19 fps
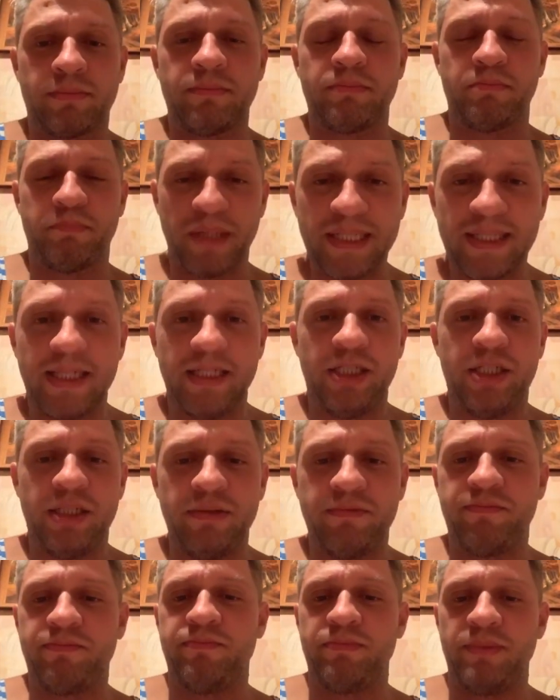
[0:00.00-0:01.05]
притащи
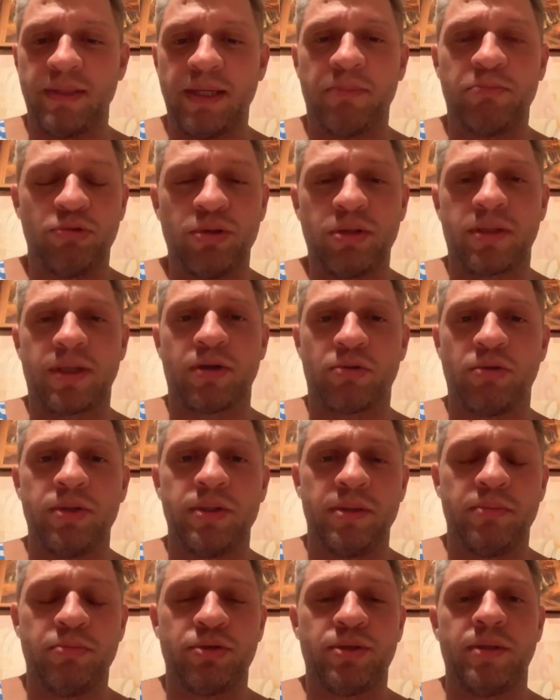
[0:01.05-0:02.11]
домой
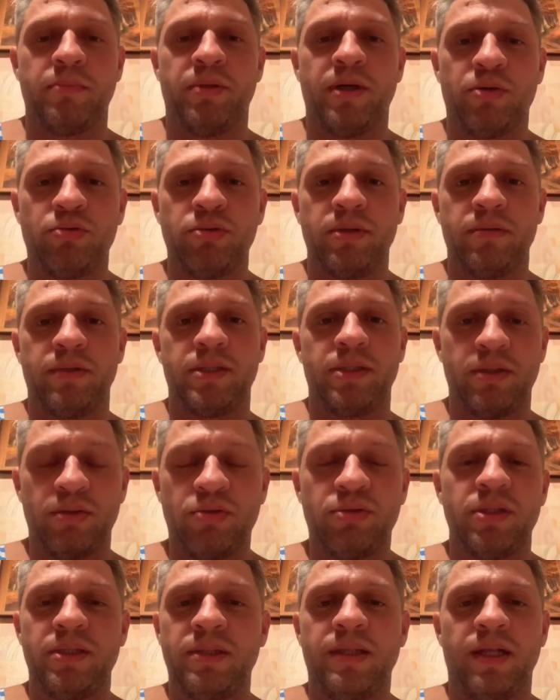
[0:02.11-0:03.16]
какое-нибудь оборудование, но
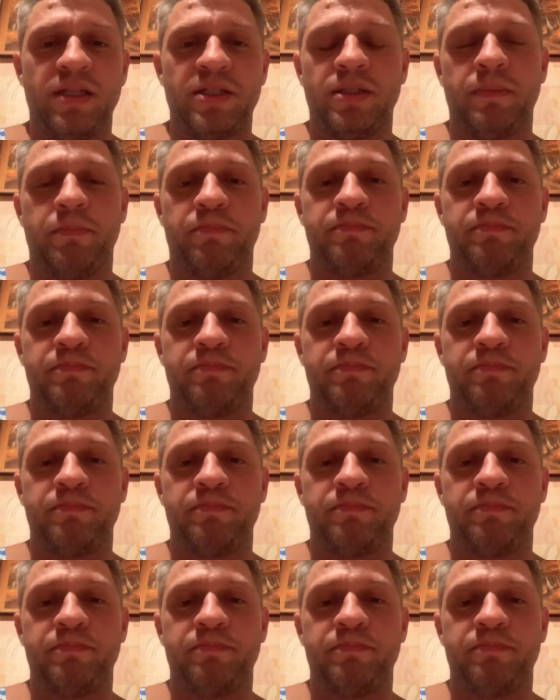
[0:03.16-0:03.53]
они должны